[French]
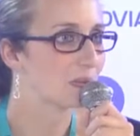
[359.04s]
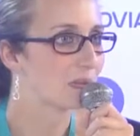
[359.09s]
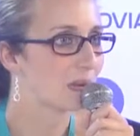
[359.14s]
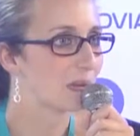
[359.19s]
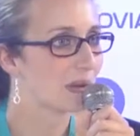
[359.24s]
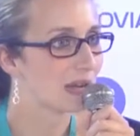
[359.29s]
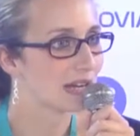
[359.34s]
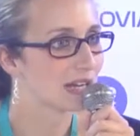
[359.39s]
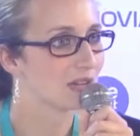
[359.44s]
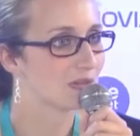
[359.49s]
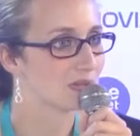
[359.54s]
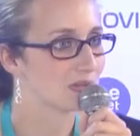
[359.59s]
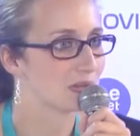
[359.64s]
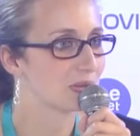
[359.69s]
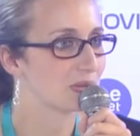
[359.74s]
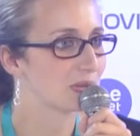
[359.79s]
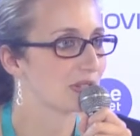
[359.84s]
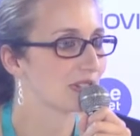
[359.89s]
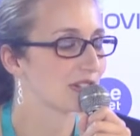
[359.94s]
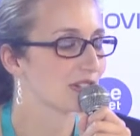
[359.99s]
même avec la
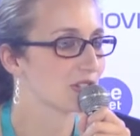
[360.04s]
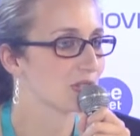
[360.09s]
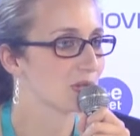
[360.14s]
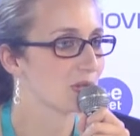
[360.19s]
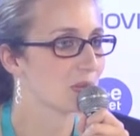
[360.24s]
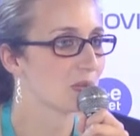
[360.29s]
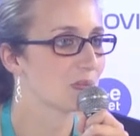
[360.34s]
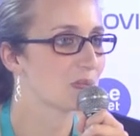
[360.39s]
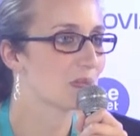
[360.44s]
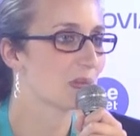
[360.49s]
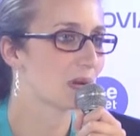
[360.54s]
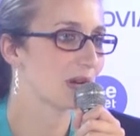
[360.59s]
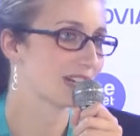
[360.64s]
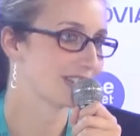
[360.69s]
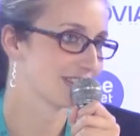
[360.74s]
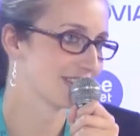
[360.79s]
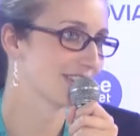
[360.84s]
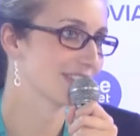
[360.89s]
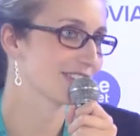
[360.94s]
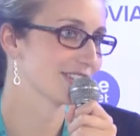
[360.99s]
fusion des régions, point
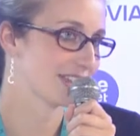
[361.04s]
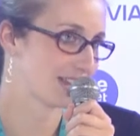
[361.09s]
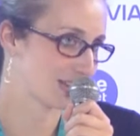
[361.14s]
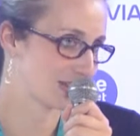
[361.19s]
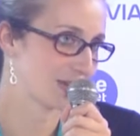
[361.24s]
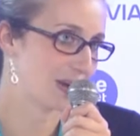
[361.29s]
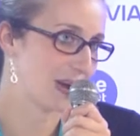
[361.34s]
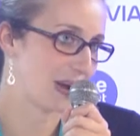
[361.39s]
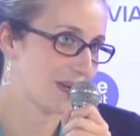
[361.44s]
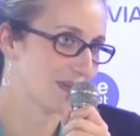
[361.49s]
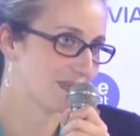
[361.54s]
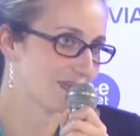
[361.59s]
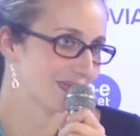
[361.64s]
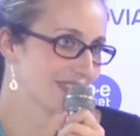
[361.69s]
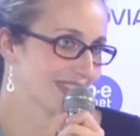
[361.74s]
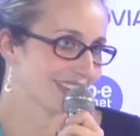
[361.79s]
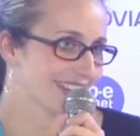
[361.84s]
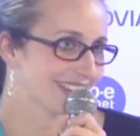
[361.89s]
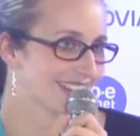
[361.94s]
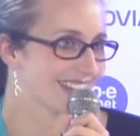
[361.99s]
Alsace. Quoi qu'il arrive.
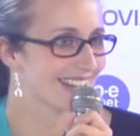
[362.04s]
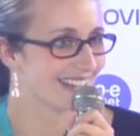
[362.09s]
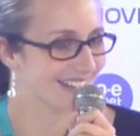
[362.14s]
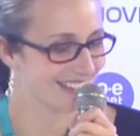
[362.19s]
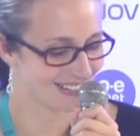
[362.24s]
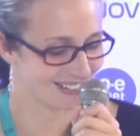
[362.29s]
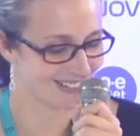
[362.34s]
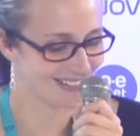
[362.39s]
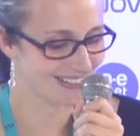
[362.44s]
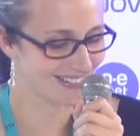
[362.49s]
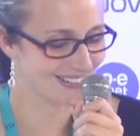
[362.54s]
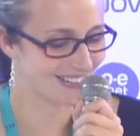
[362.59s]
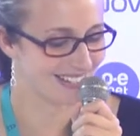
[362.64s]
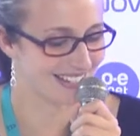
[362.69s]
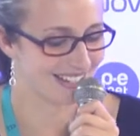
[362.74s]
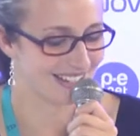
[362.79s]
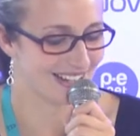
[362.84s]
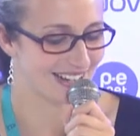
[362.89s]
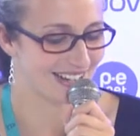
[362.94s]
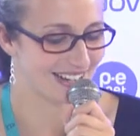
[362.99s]
D'accord, quoi
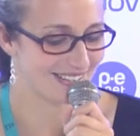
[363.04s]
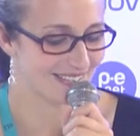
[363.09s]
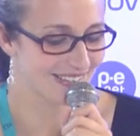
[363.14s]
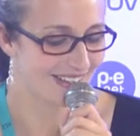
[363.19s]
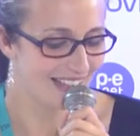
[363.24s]
qu'il arrive.